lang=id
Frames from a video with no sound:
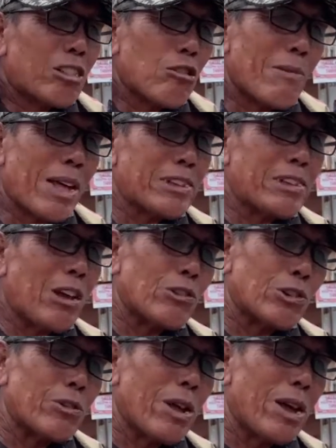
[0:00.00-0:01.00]
otomatis
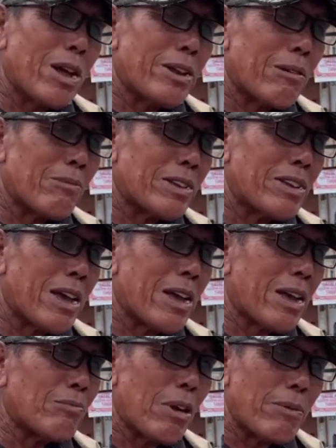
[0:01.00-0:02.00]
kalau sudah
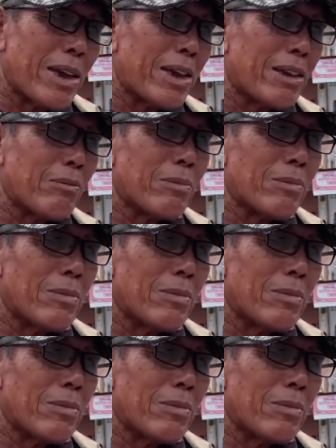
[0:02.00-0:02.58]
namanya BBM